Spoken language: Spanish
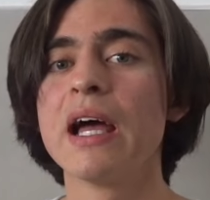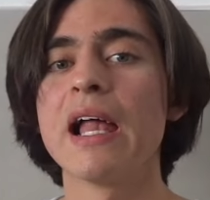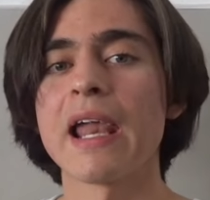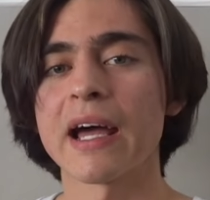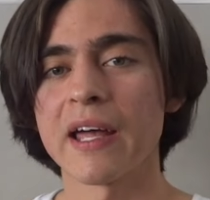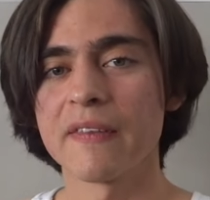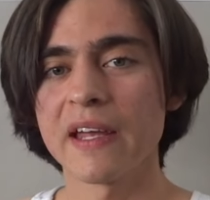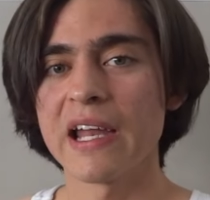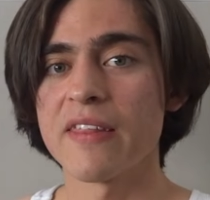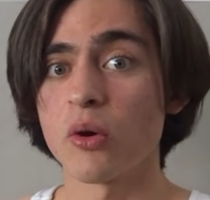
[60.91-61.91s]
La
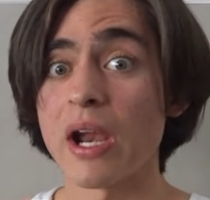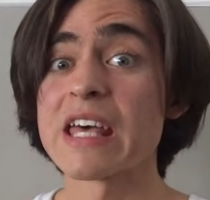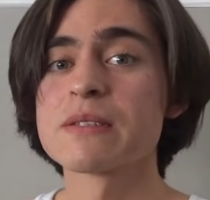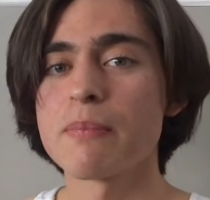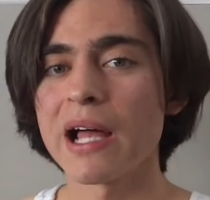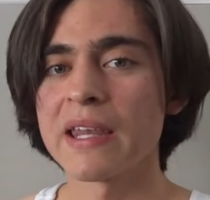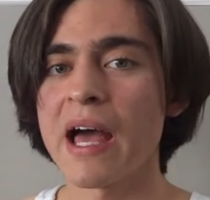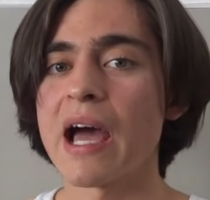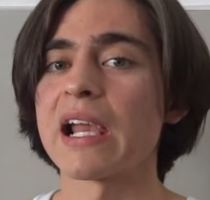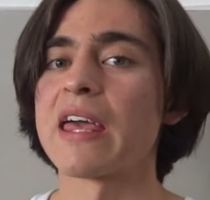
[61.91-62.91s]
gente le dio la espalda
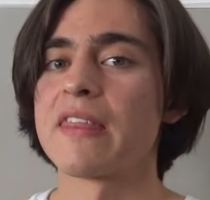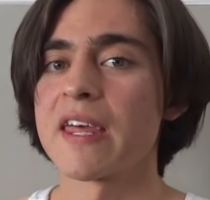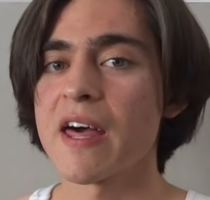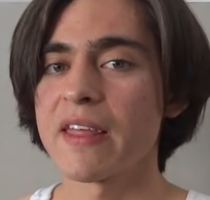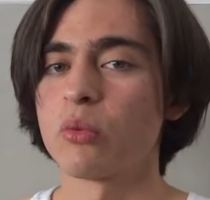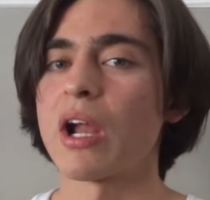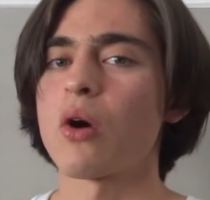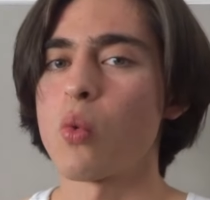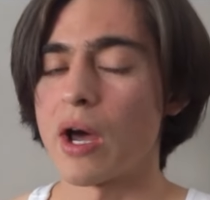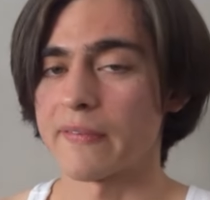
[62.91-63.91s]
a la idea de
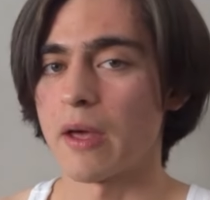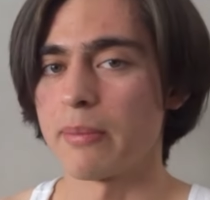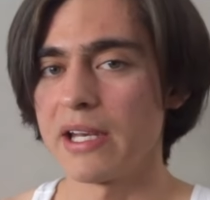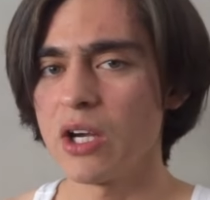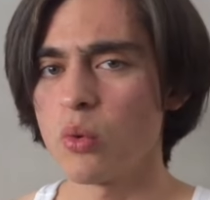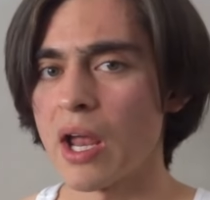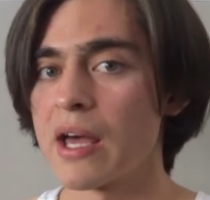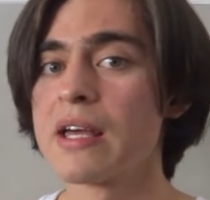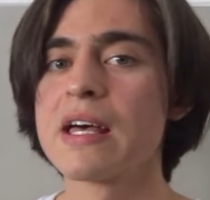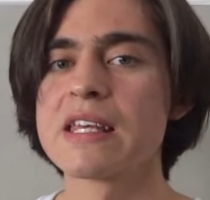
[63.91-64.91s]
una cuarta película,
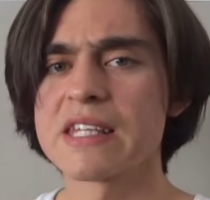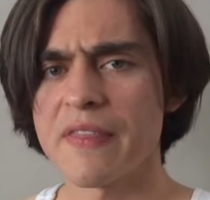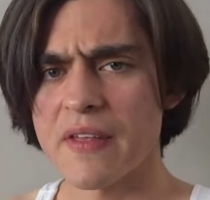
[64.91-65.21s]
se